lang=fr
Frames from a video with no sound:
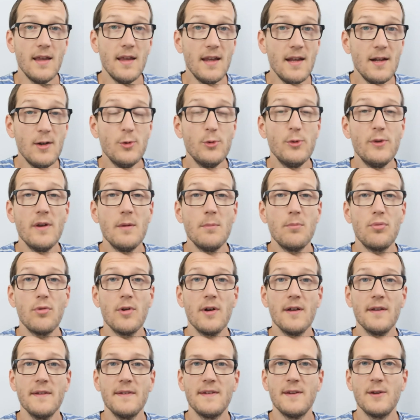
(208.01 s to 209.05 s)
Et le deuxième
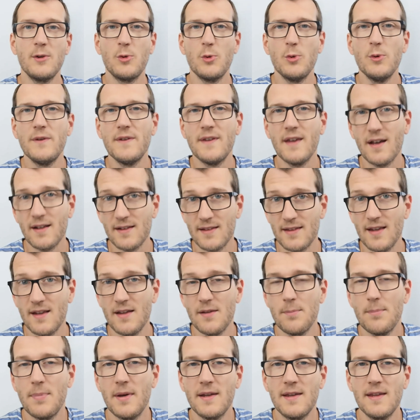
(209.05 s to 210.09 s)
point, c'est que
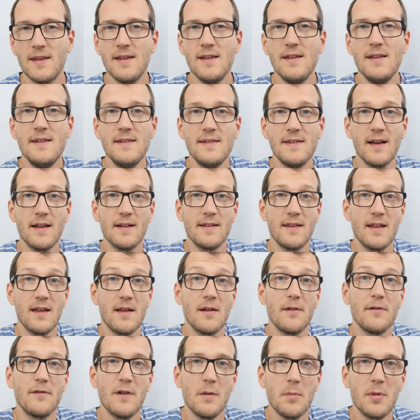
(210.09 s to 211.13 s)
certains paquets,
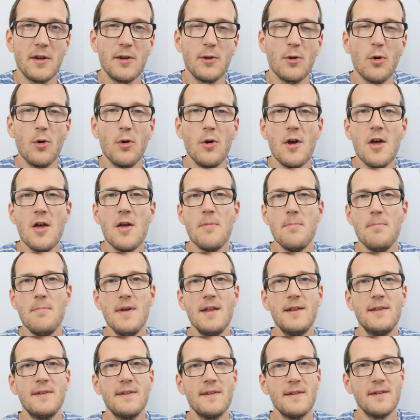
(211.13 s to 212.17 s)
certains fabricants
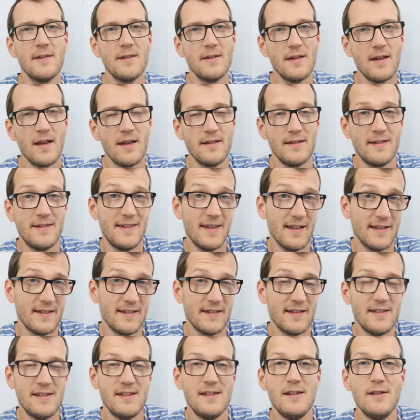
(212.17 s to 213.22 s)
mettent certains
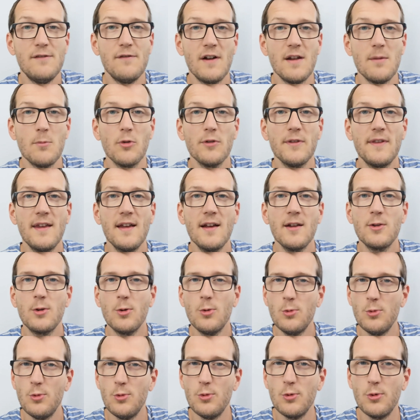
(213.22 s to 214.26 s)
additifs alimentaires,
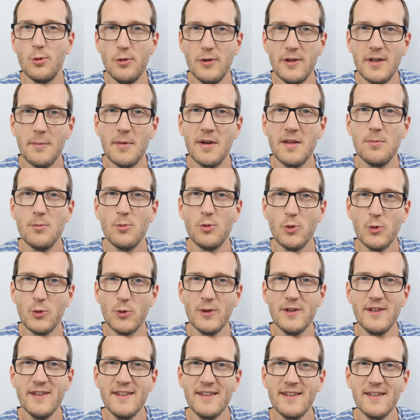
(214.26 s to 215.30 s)
dont le glutamate
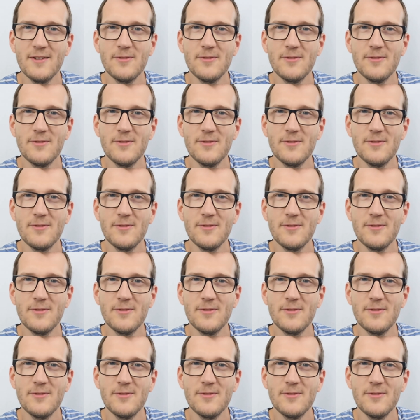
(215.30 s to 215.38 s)
monosodique.